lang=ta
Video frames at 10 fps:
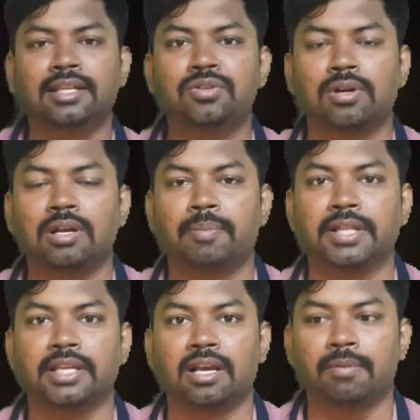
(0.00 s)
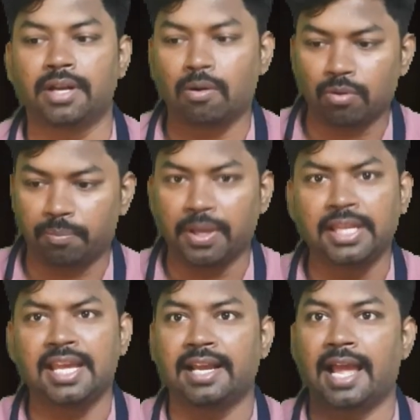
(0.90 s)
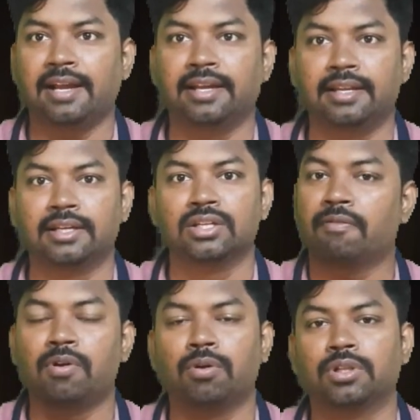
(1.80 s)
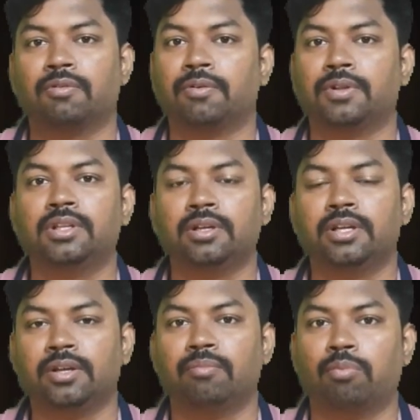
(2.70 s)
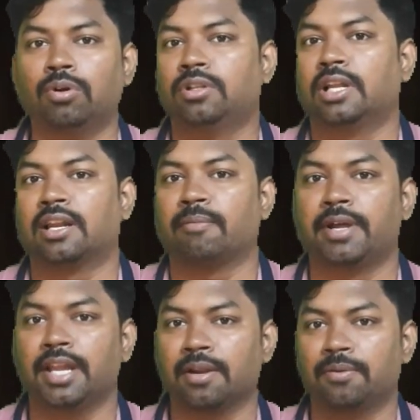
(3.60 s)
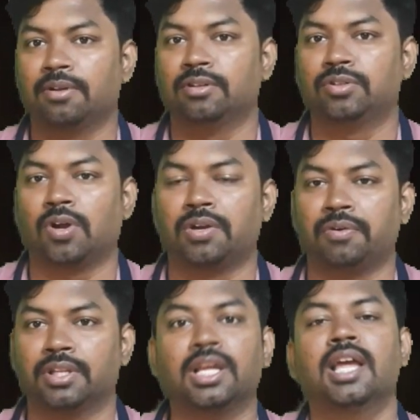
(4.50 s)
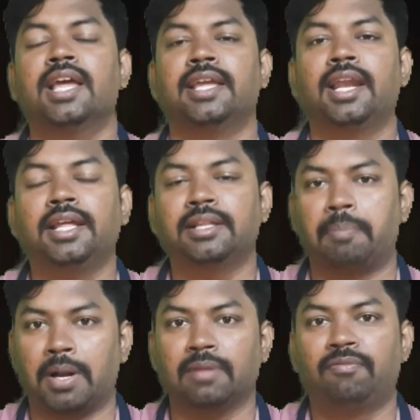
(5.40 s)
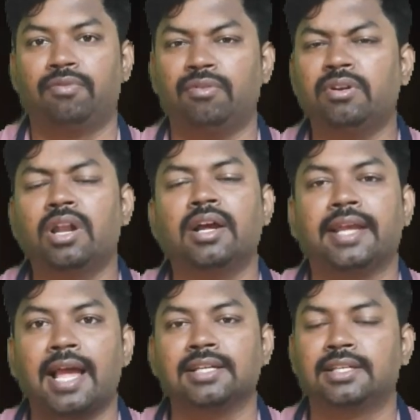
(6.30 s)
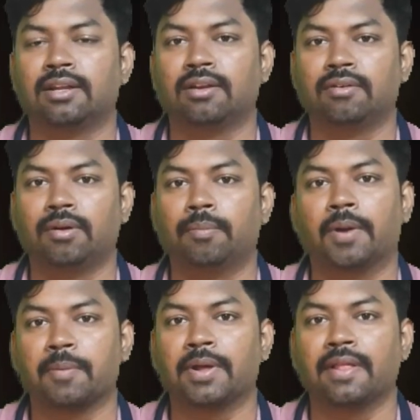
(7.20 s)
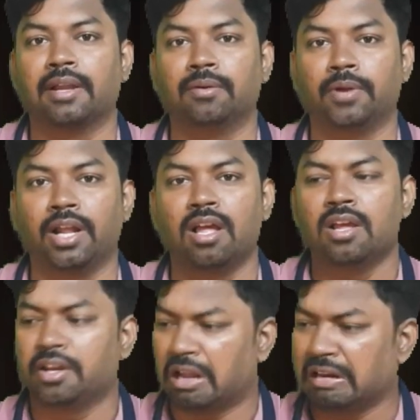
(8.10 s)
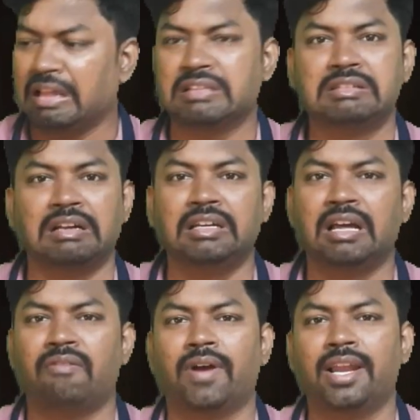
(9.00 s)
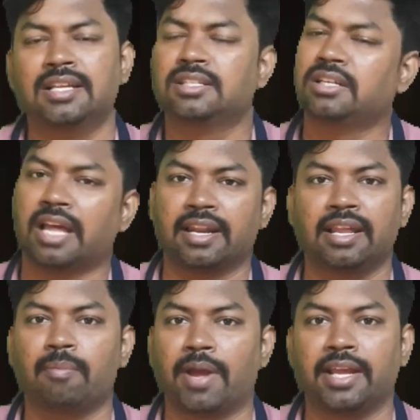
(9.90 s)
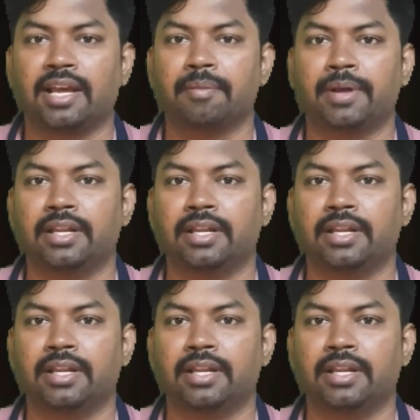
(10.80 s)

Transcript: இந்த ஷார்ட்ல பாத்தீங்க அப்படின்னா ஒரு பெரிய கேங் இருக்கு அவனும் ஒருத்தவனை வந்து போட்டு தள்ளுற மாதிரியான ஒரு ஷாட் வருது ஏன்னா இந்த படம் ஃபுல்லா கேங்ஸ்டர் படமா தான் இருக்கும் ஏன்னா நிறைய சண்டா வயலன்ஸ் நிறைய பயங்கரமா